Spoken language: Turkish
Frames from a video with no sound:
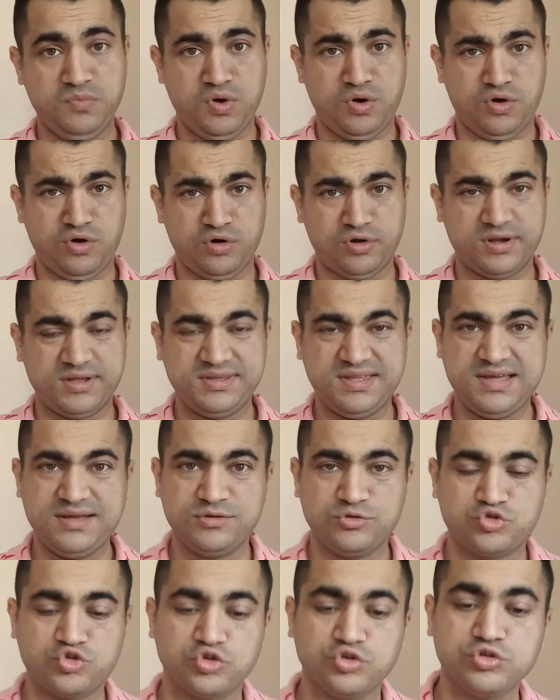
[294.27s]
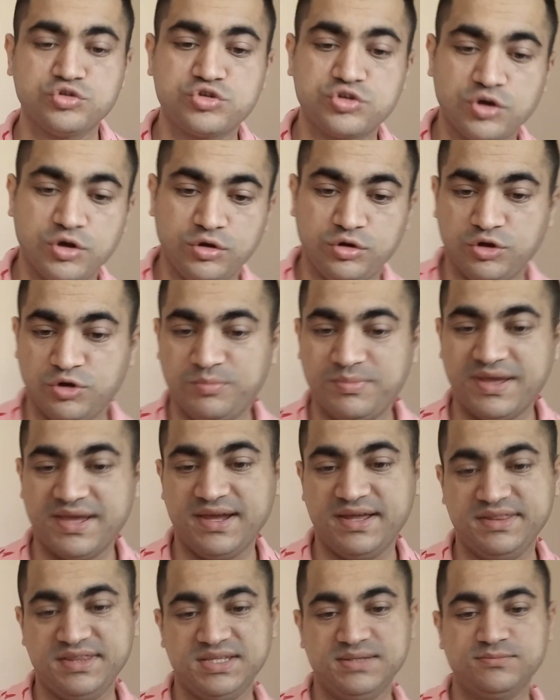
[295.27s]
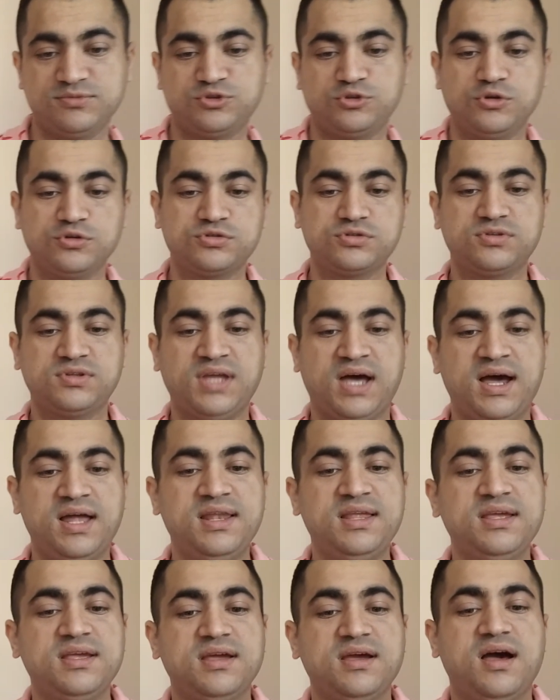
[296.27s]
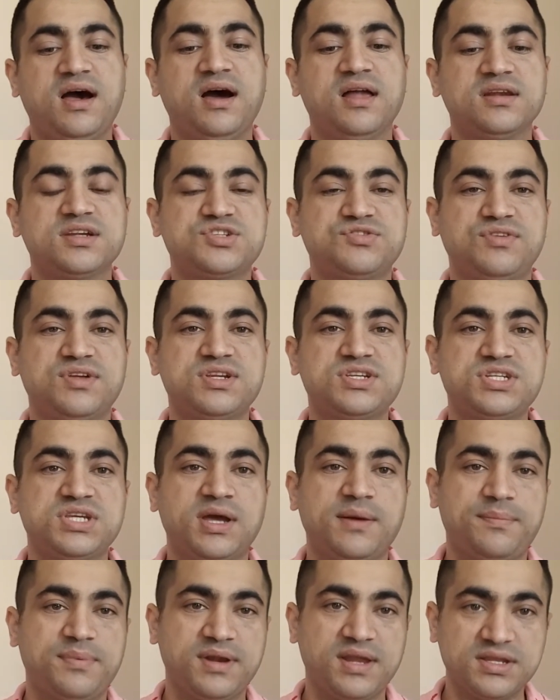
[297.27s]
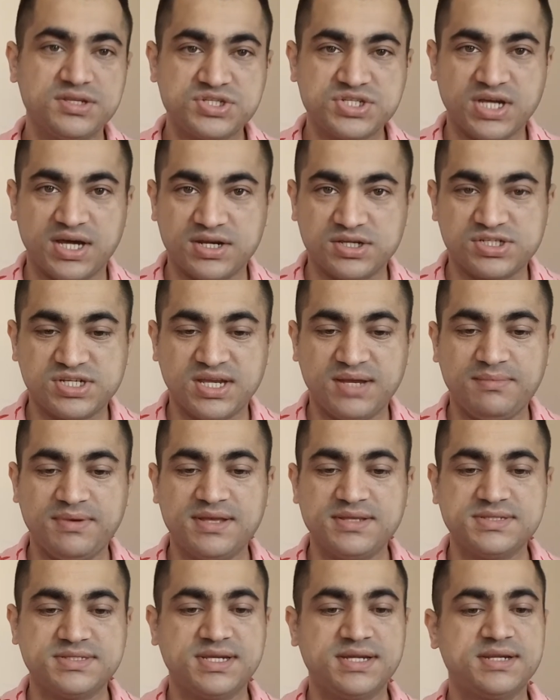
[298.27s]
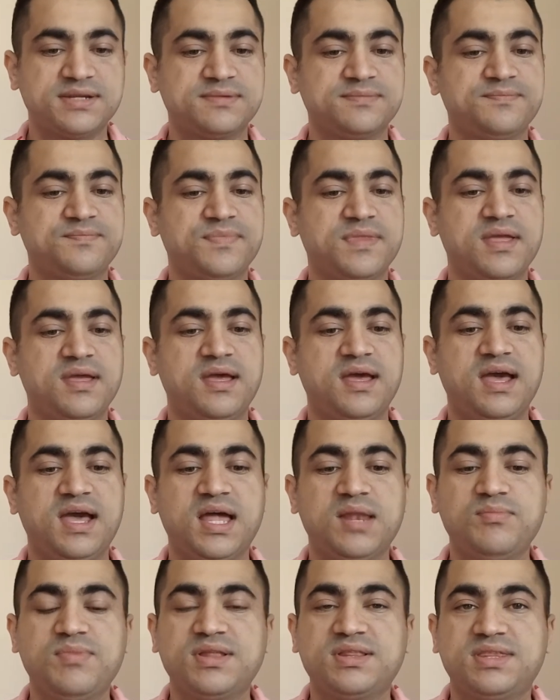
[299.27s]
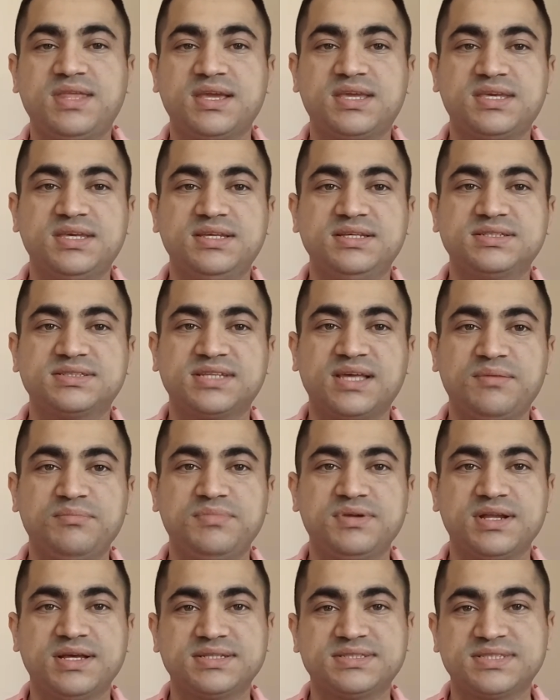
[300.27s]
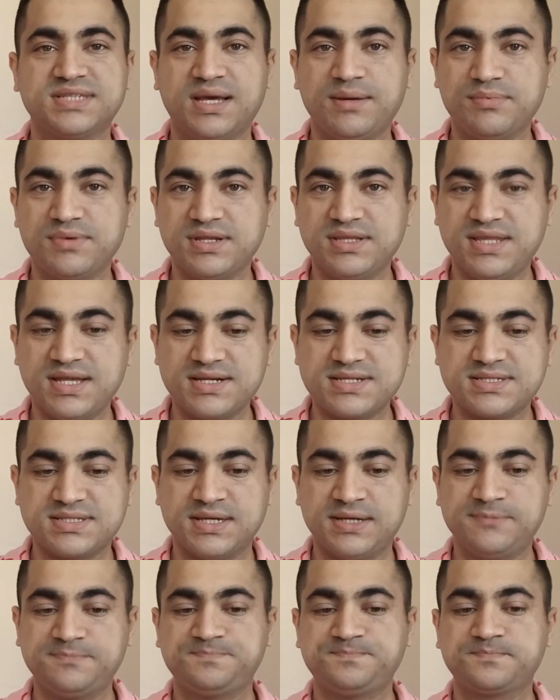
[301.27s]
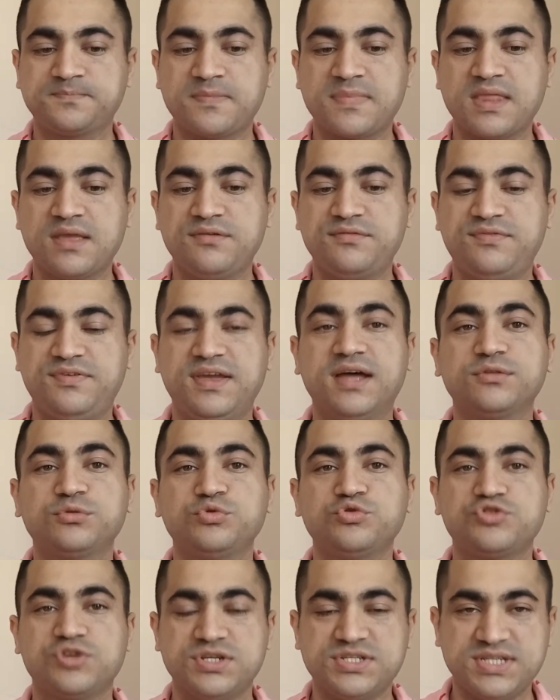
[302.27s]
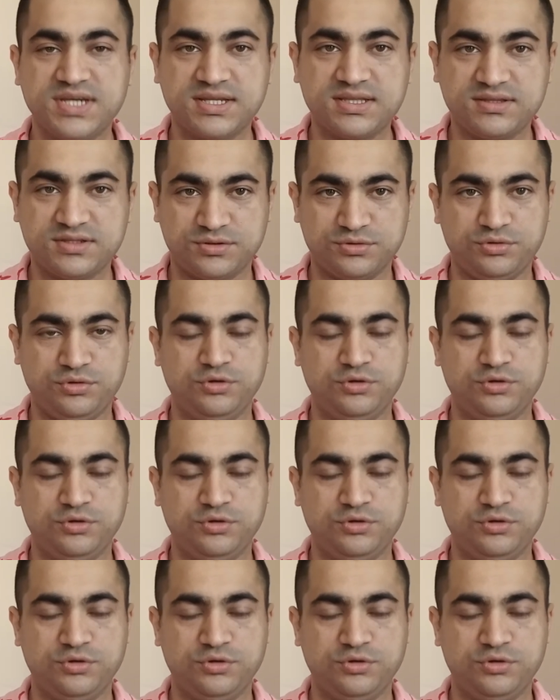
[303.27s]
Orada şunu söylüyor beğendiğim söz. Talih alışveriş yapılan çarşıya benzer. Elbette ki insan biraz sabrederse fiyat düşecektir